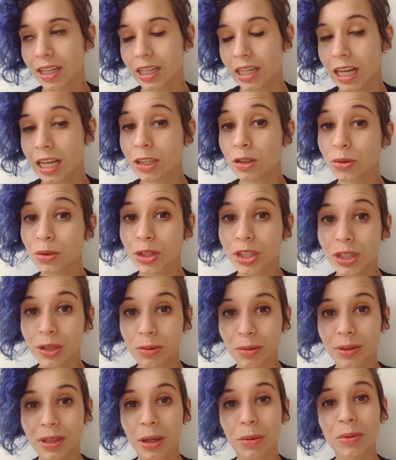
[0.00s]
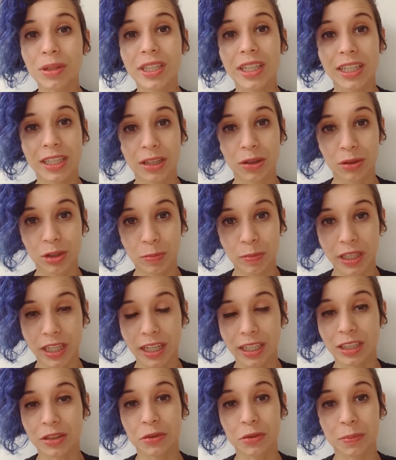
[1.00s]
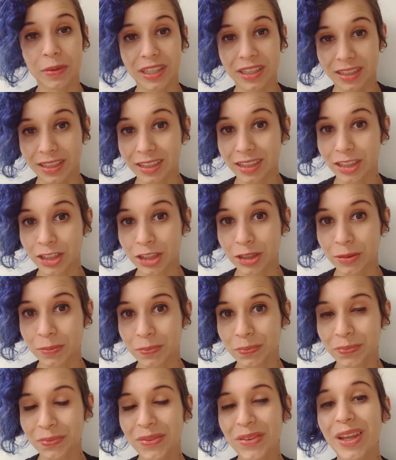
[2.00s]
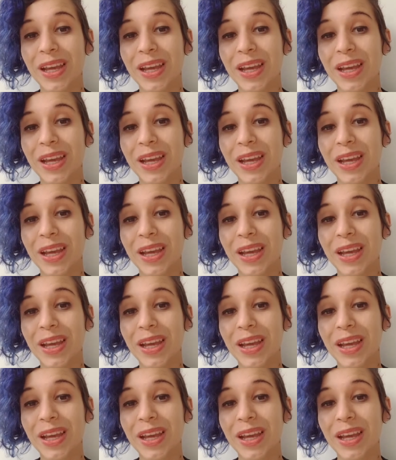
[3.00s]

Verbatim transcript: Caso o título não seja autoexplicativo bastante,